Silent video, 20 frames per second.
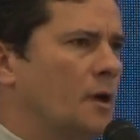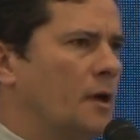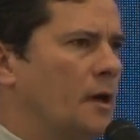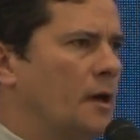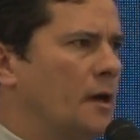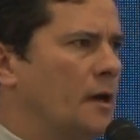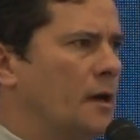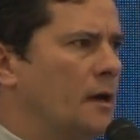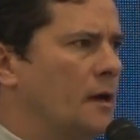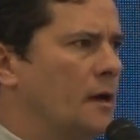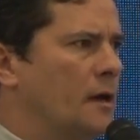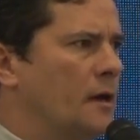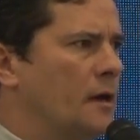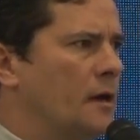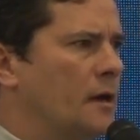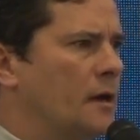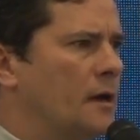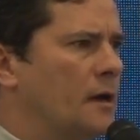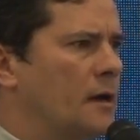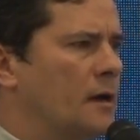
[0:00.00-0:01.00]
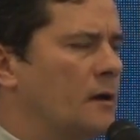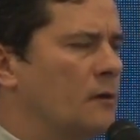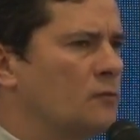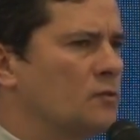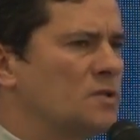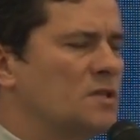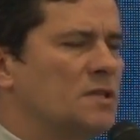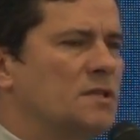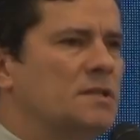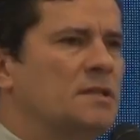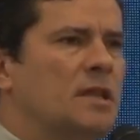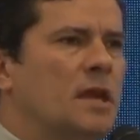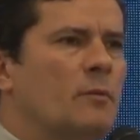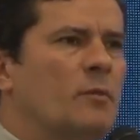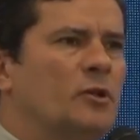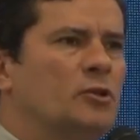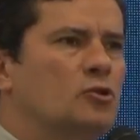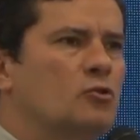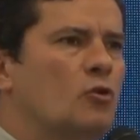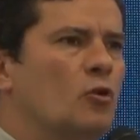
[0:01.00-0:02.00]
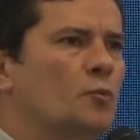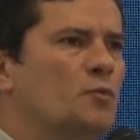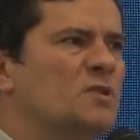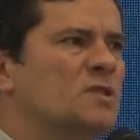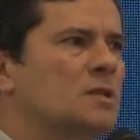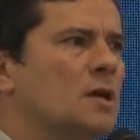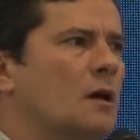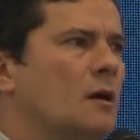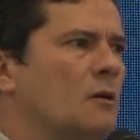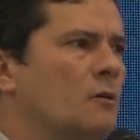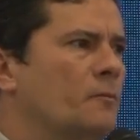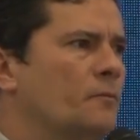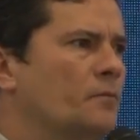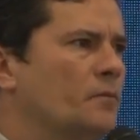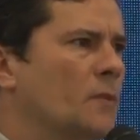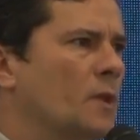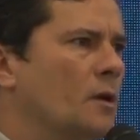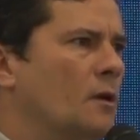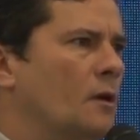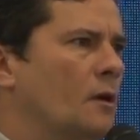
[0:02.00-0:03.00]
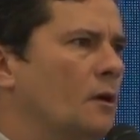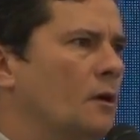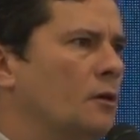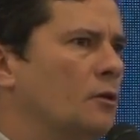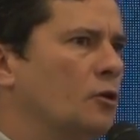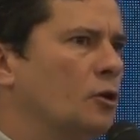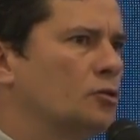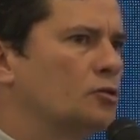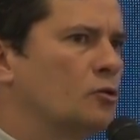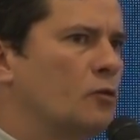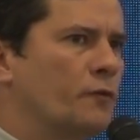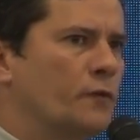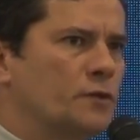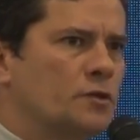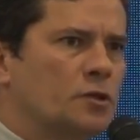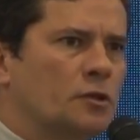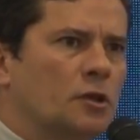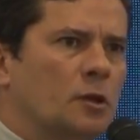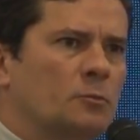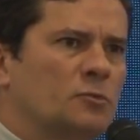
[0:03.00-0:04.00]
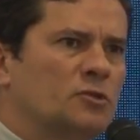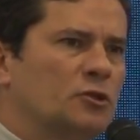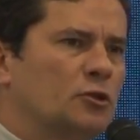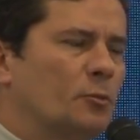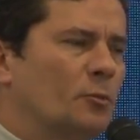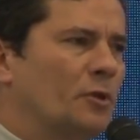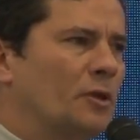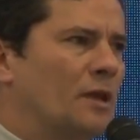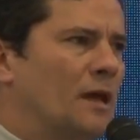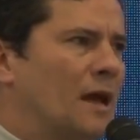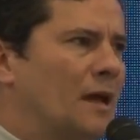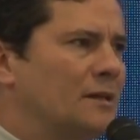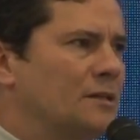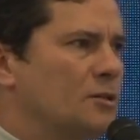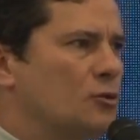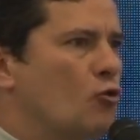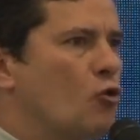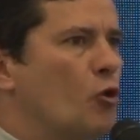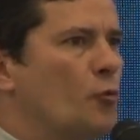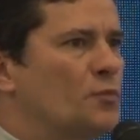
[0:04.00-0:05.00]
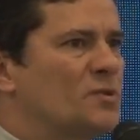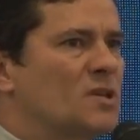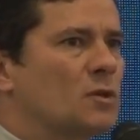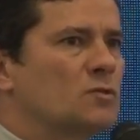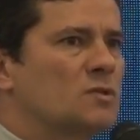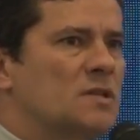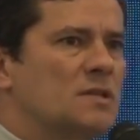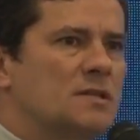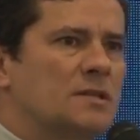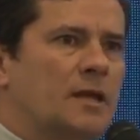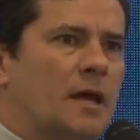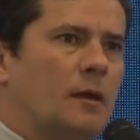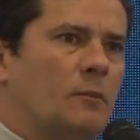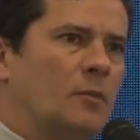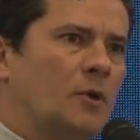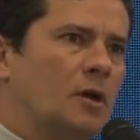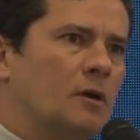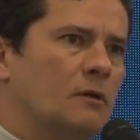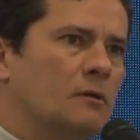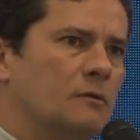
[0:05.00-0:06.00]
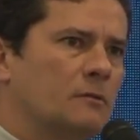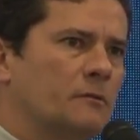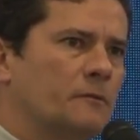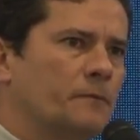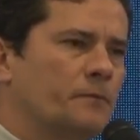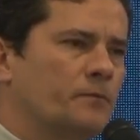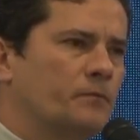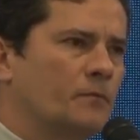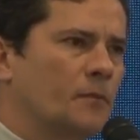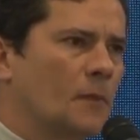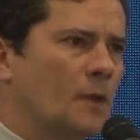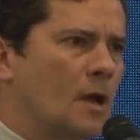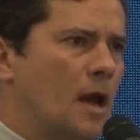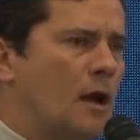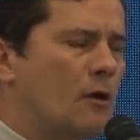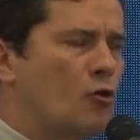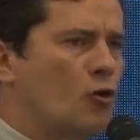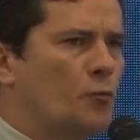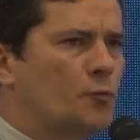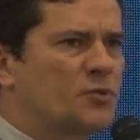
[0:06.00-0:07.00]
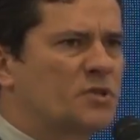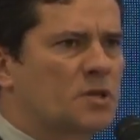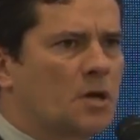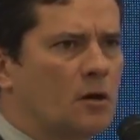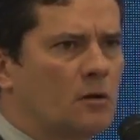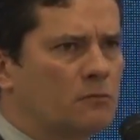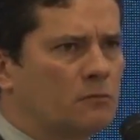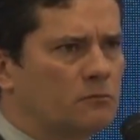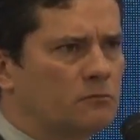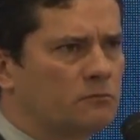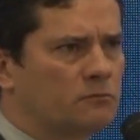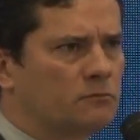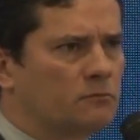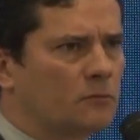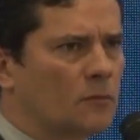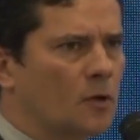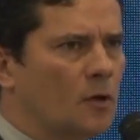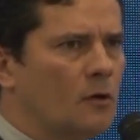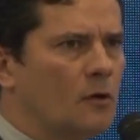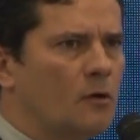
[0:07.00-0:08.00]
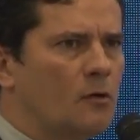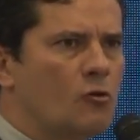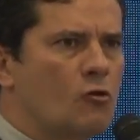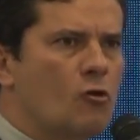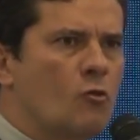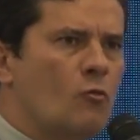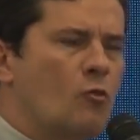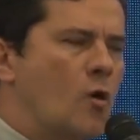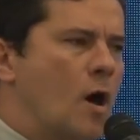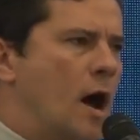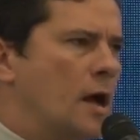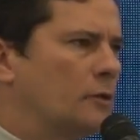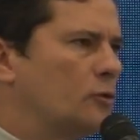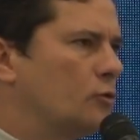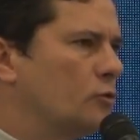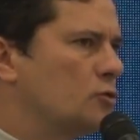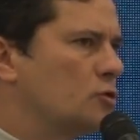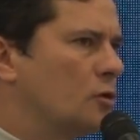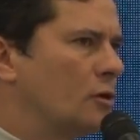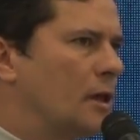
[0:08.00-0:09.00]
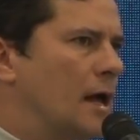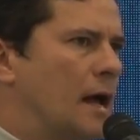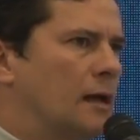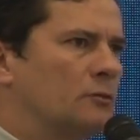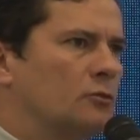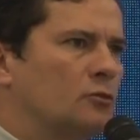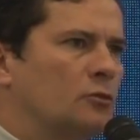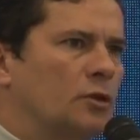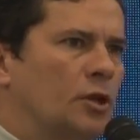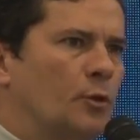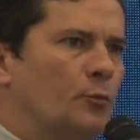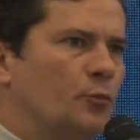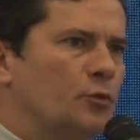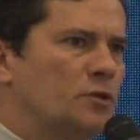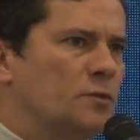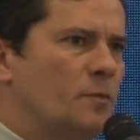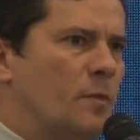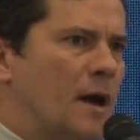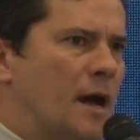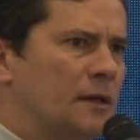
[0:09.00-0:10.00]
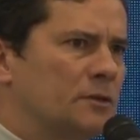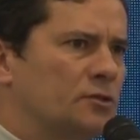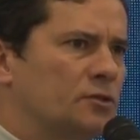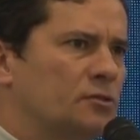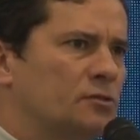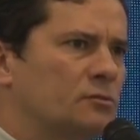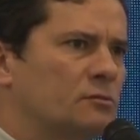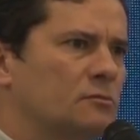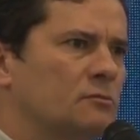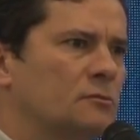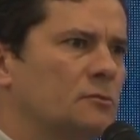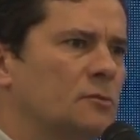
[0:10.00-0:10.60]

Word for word: É um sistema de corrupção que nós convencionamos denominar de corrupção sistêmica. A corrupção, como um ato isolado no tempo e espaço,